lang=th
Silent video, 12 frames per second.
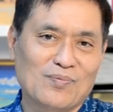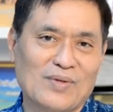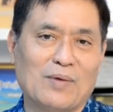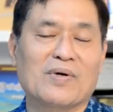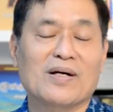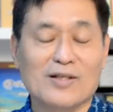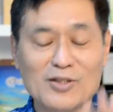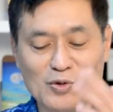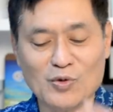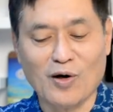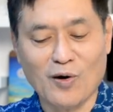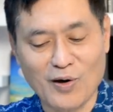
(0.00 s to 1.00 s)
แต่มันก็ขึ้นอ
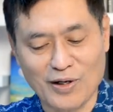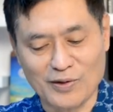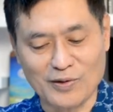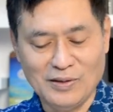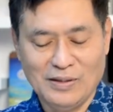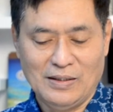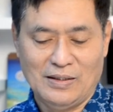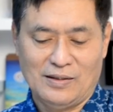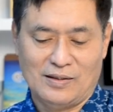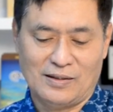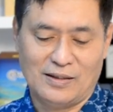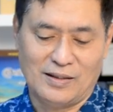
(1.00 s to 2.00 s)
ยู่กับห้องอะเนาะ
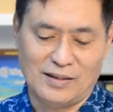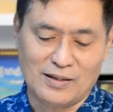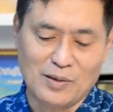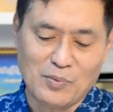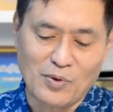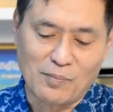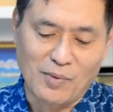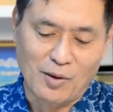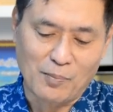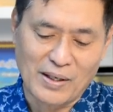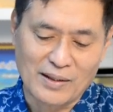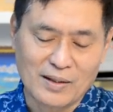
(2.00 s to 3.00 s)
นะฮะอย่างที่บอก
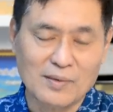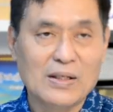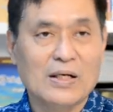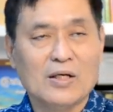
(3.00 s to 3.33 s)
ไปนะครับ